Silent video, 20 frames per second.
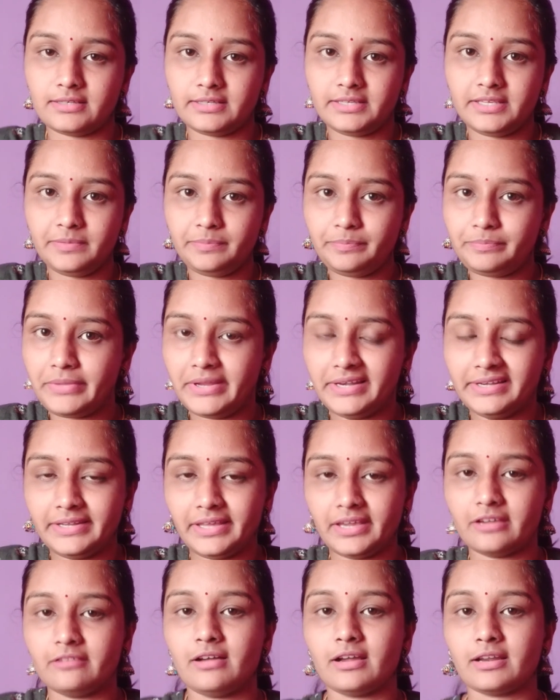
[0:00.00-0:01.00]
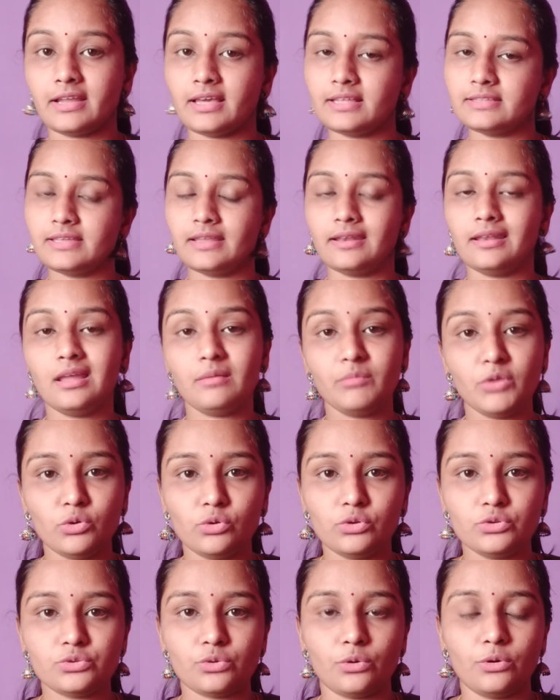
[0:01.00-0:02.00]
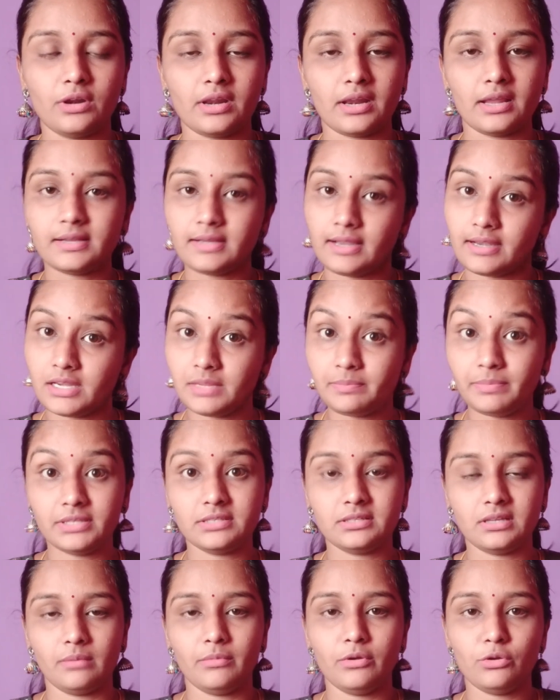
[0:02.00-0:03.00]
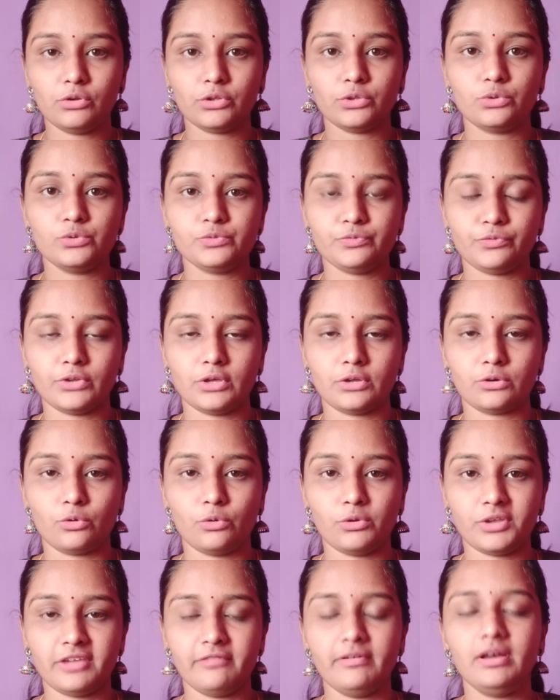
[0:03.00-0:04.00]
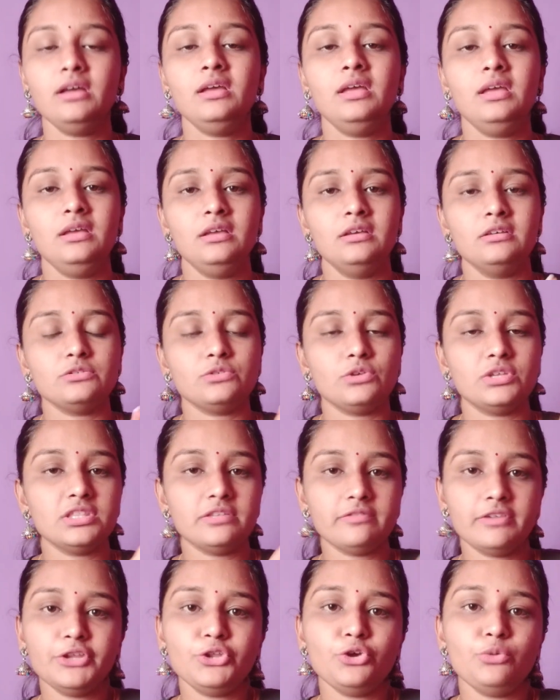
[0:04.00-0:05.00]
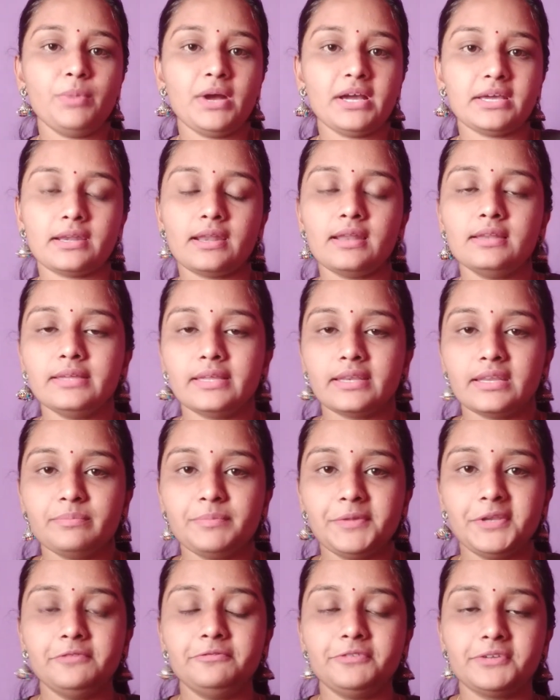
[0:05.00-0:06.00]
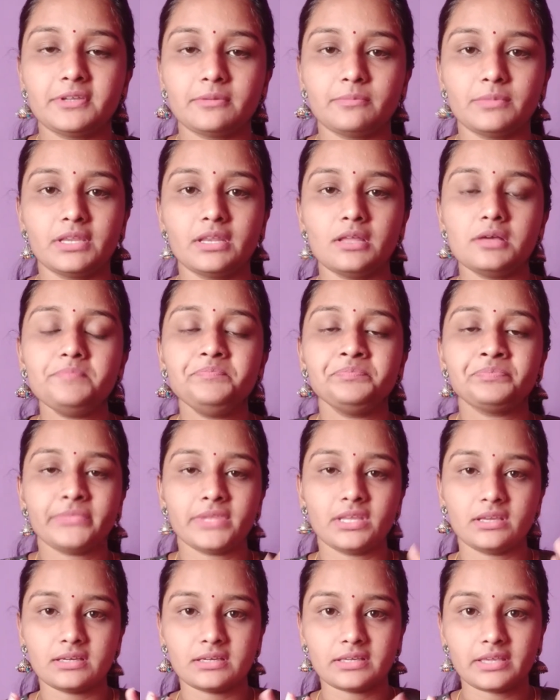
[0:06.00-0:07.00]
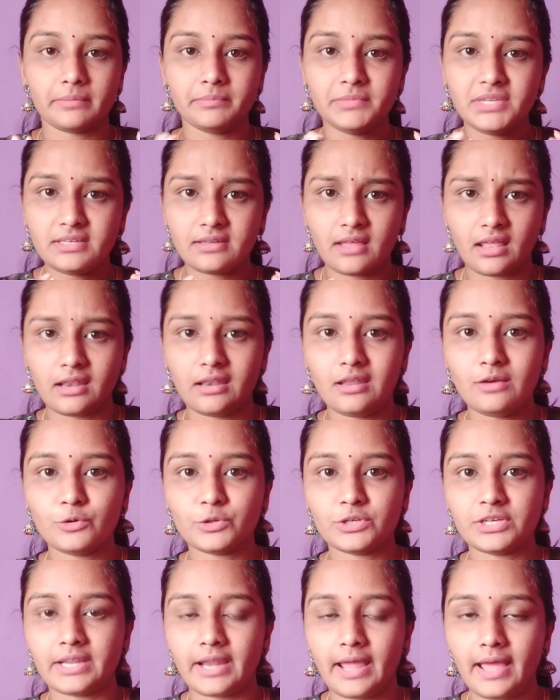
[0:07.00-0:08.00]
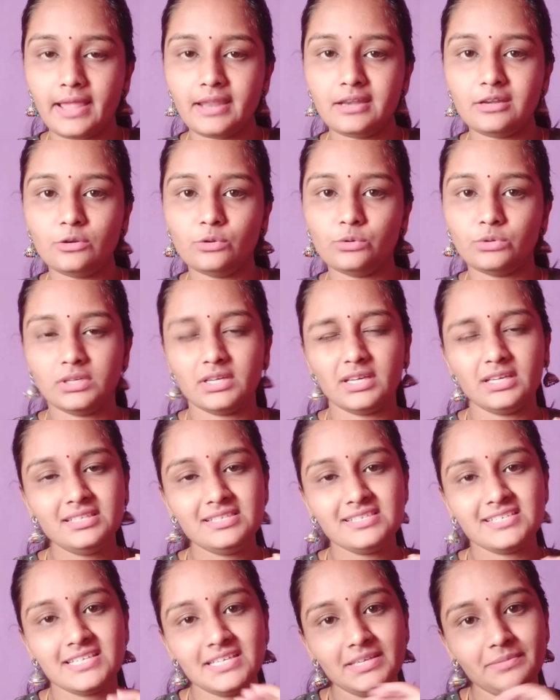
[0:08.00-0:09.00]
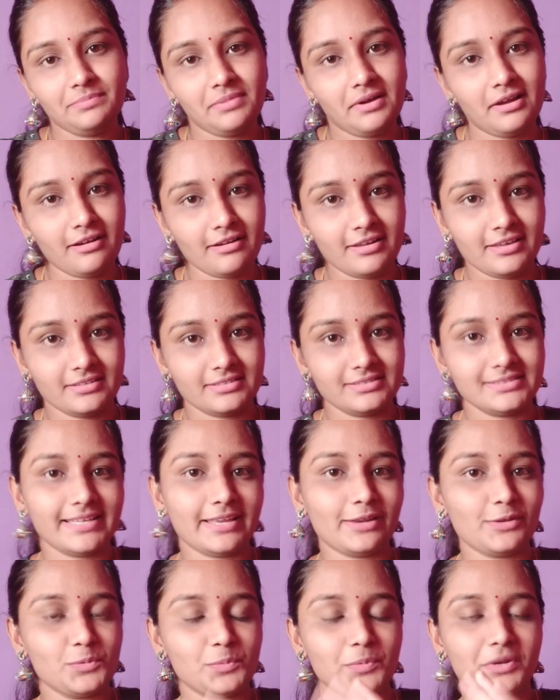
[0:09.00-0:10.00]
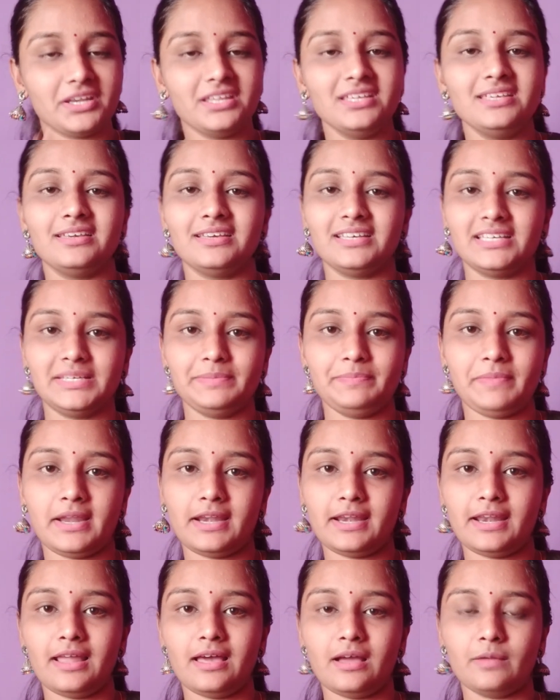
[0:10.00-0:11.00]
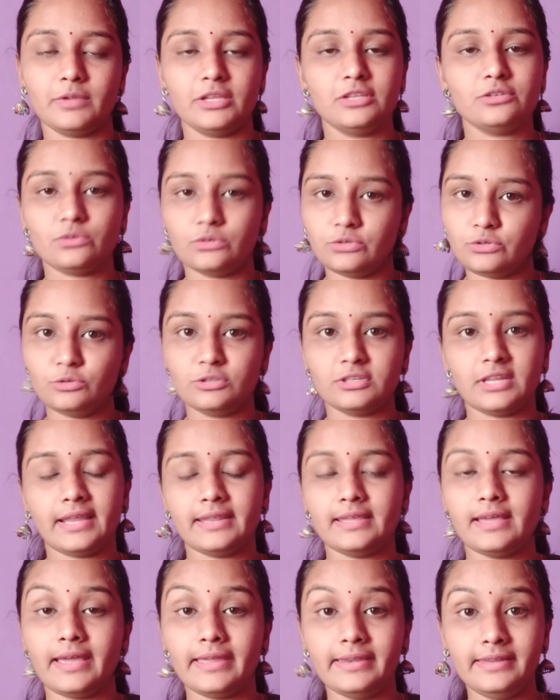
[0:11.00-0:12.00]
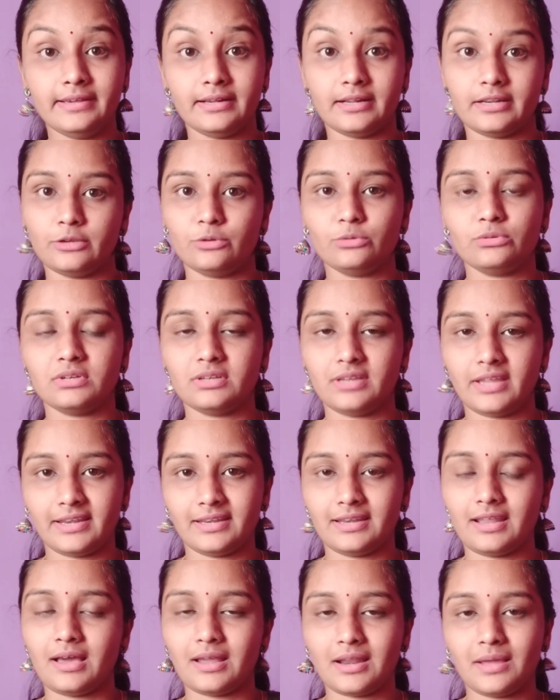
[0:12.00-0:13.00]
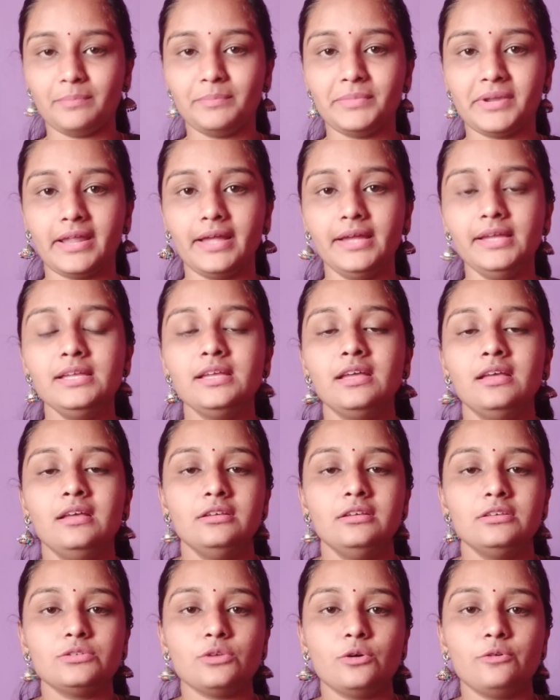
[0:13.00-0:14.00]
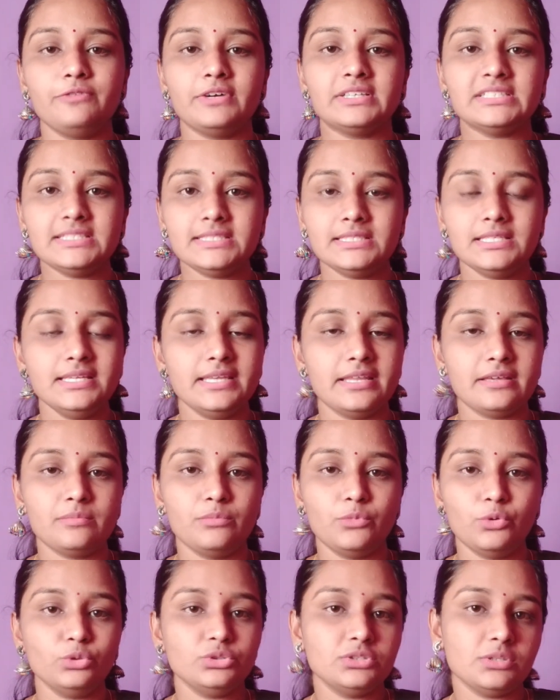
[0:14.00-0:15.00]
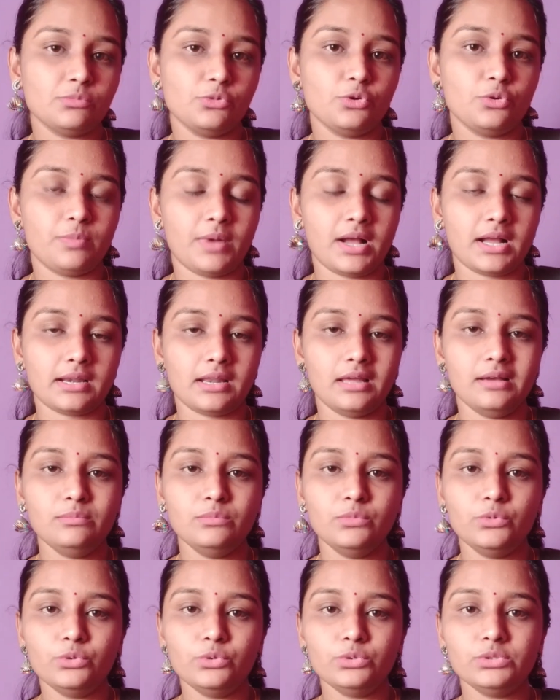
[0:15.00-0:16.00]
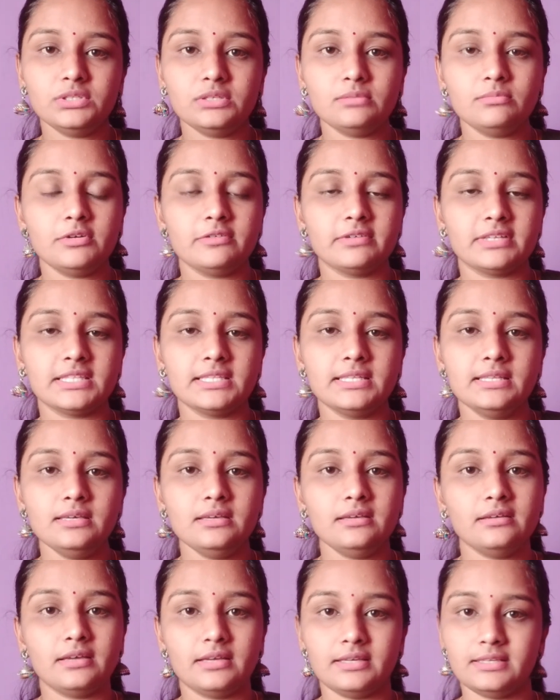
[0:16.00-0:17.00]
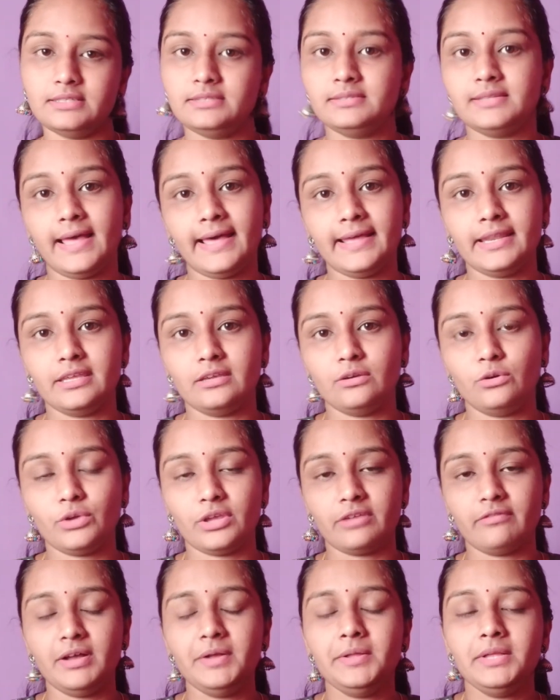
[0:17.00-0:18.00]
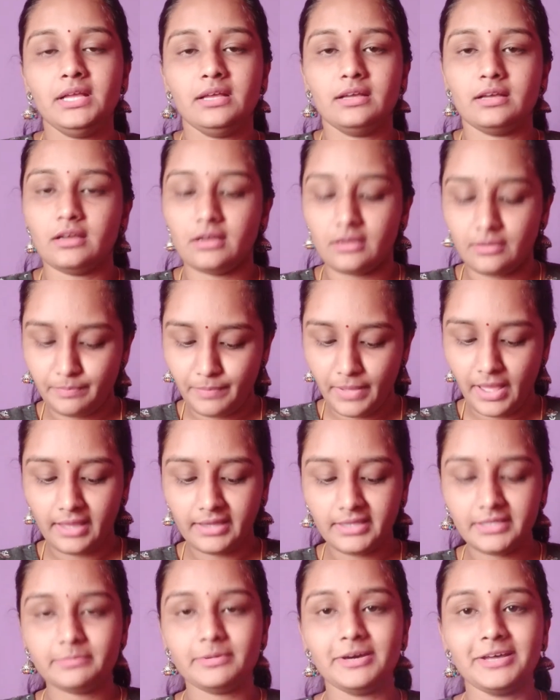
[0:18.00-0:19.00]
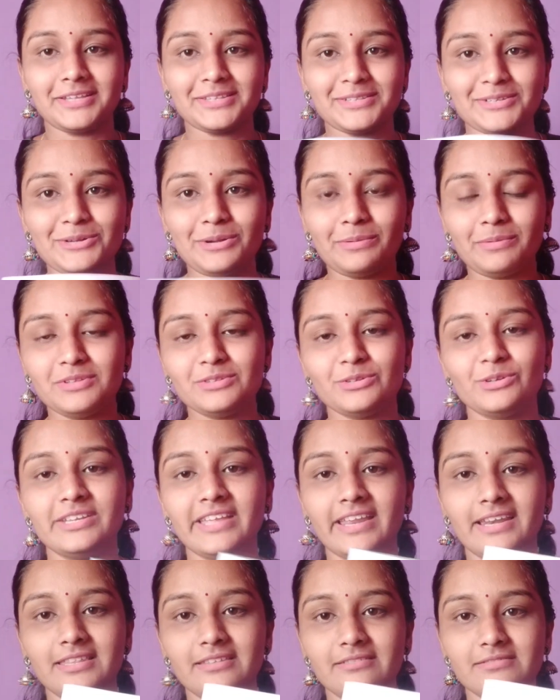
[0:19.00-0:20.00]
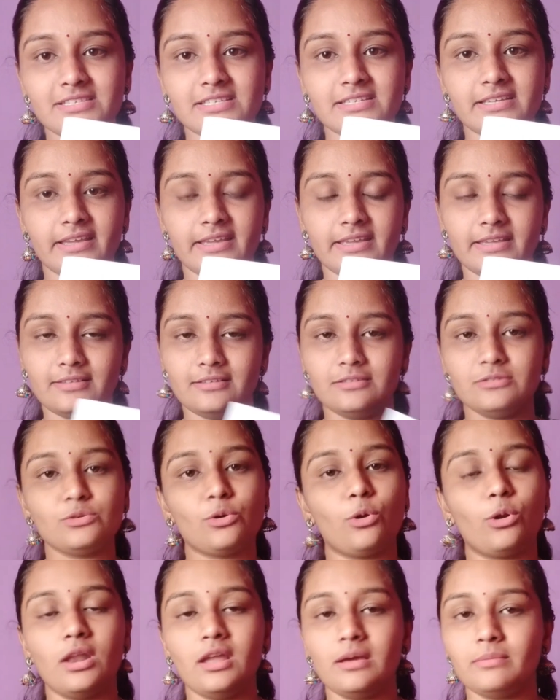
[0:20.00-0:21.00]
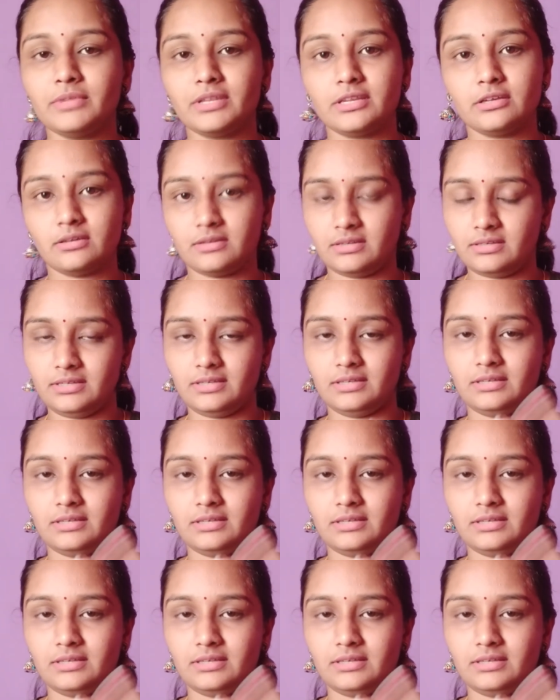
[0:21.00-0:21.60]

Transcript: ஹிப் பெல்ட் எங்கே வாங்கினேன் அது எல்லாமே உங்களுக்கு சொல்கிறேன் கண்டிப்பாக அது எல்லாமே உங்களுக்கு யூஸ்ஃபுல்லாக இருக்கும் ஓகேவா ஸோ இந்த வீடியோ பார்க்குறதுனால என்ன பெனிஃபிட் அப்படின்னா எப்படி நல்லா ஒரு கிராண்ட் லுக்கை சீப்பான செலவு பண்ணி பண்ணலாம் அப்படின்னு சொல்லிட்டு உங்களுக்கு நிறைய ஐடியா கிடைக்கும்னு நான் நம்புறேன் ஸோ ஃபர்ஸ்ட் இன்னைக்கு மூர்த்தம் லுக் பார்க்கலாம் மூர்த்தம்க்கு வந்து சாரி ஓகேவா பாயிண்ட் மறந்துடும் அப்படின்னு சொல்லிட்டு எழுதி வச்சிருக்கேன் ஏதாவது சொல்லாமல் இருக்கு